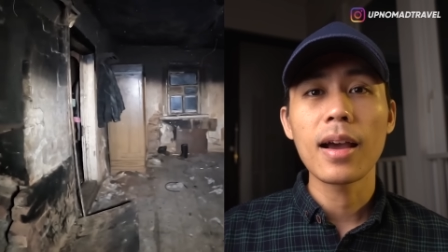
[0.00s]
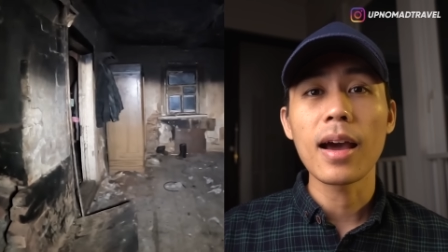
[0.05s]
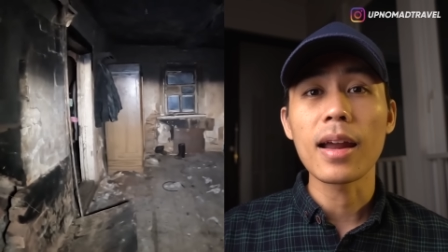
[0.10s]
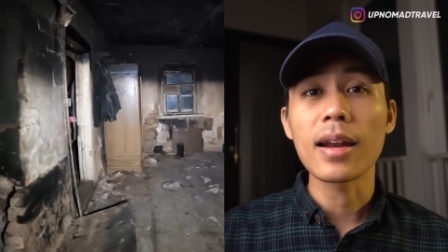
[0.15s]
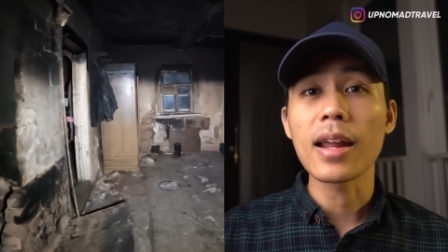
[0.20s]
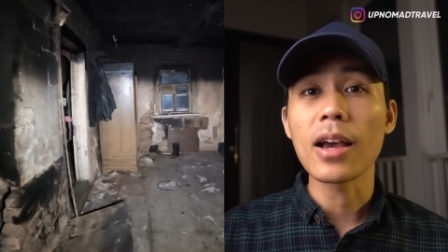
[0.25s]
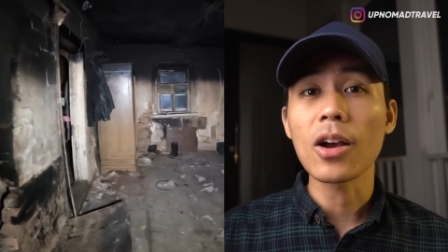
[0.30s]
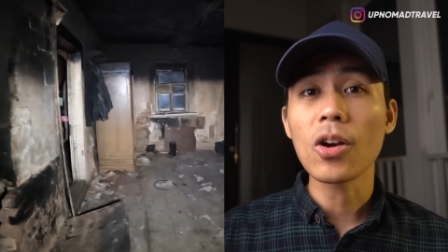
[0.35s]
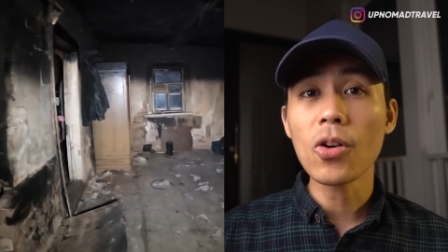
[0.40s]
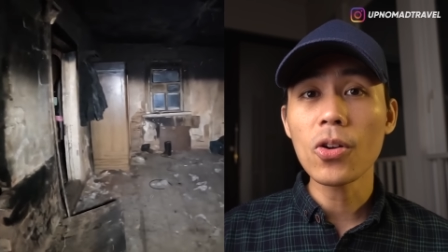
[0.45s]

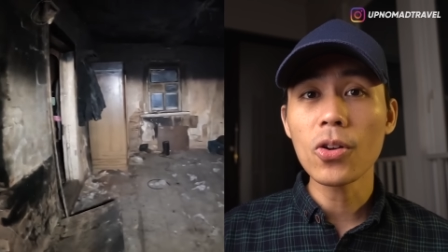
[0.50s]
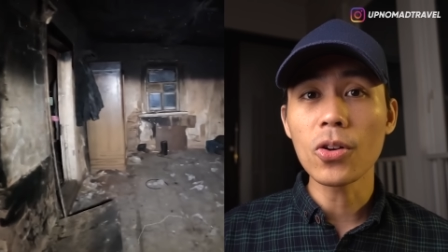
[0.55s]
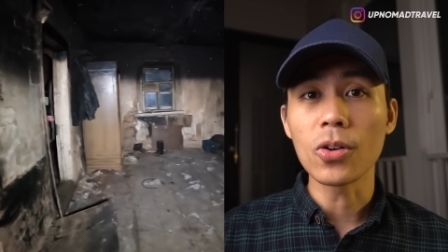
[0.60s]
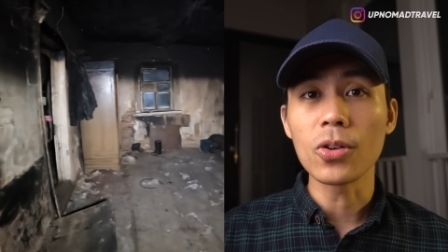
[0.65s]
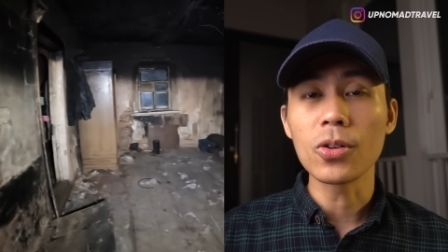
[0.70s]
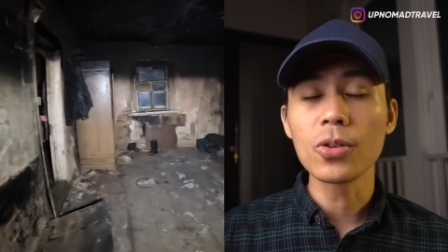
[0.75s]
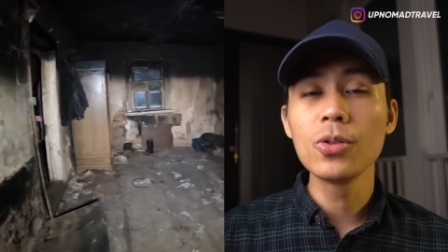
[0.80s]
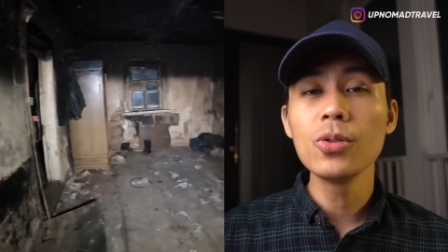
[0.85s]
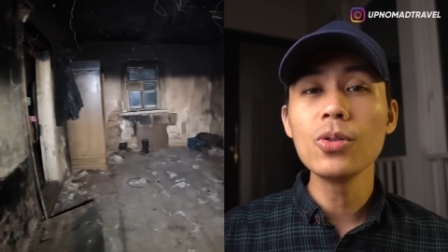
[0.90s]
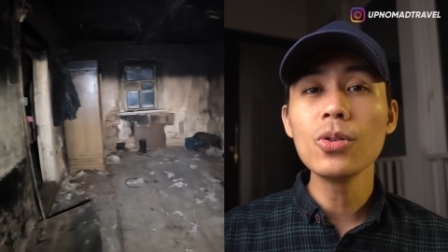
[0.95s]
karena
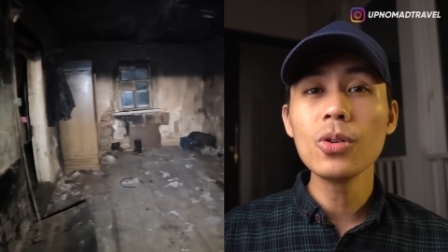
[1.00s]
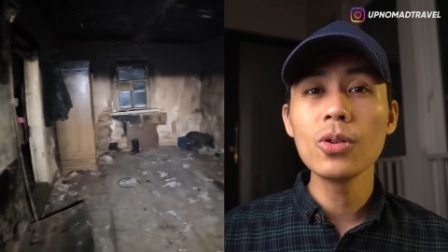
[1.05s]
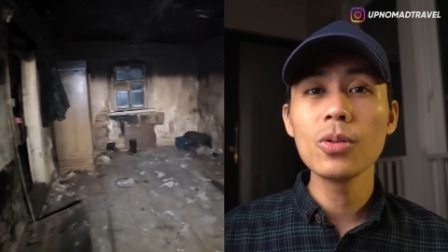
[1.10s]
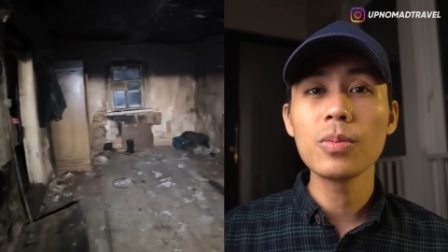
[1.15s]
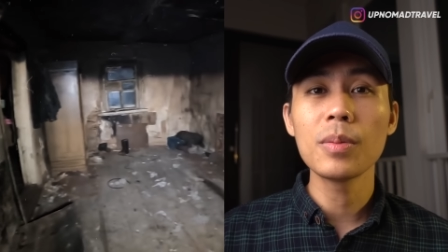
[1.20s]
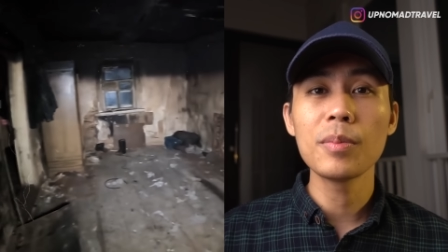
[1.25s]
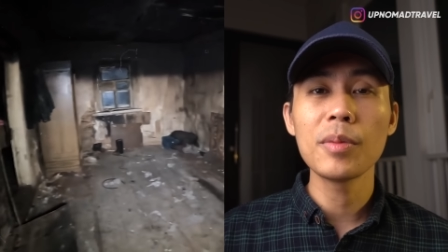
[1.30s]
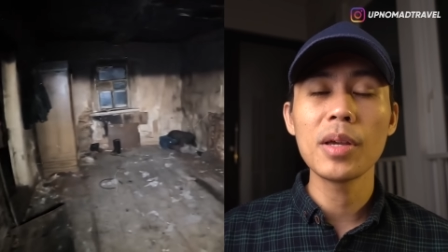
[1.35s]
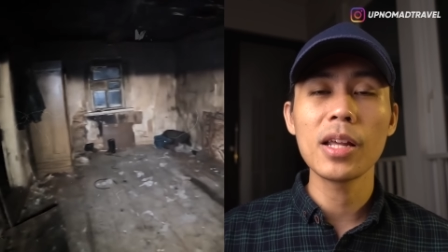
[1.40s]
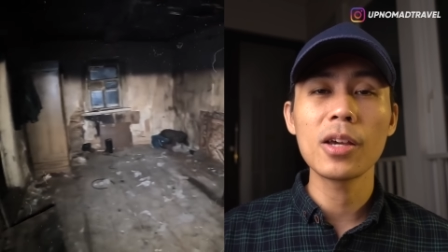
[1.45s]
konon dulu
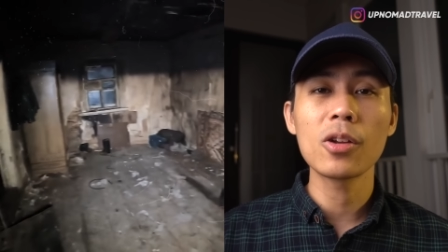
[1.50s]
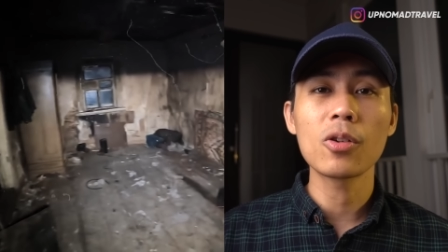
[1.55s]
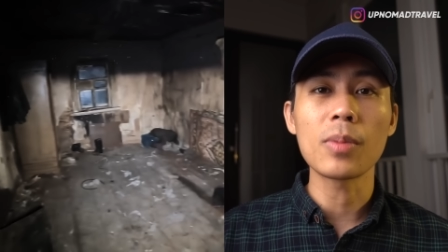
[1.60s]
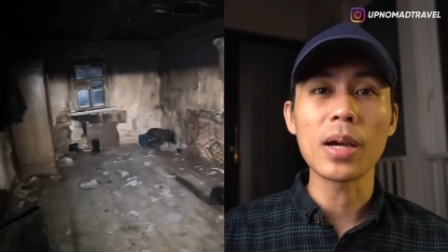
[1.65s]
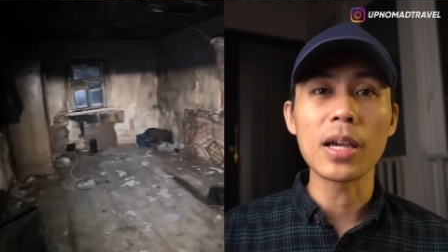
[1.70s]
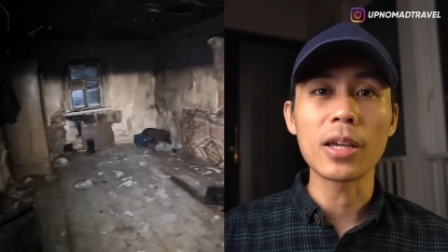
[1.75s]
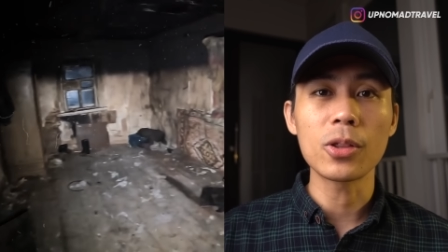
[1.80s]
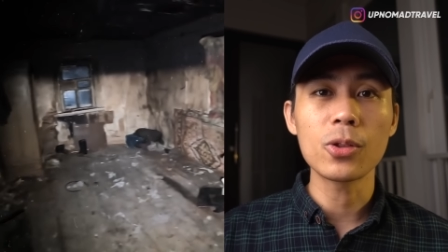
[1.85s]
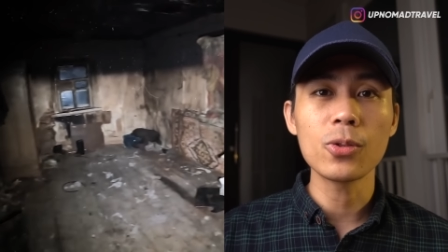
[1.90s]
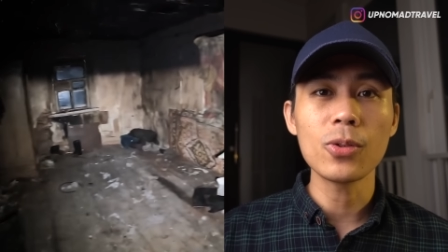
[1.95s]
pemilik
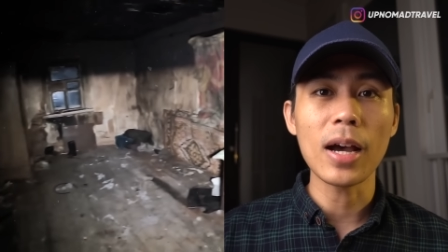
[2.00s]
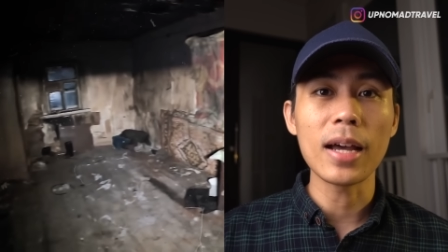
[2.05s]
rumah itu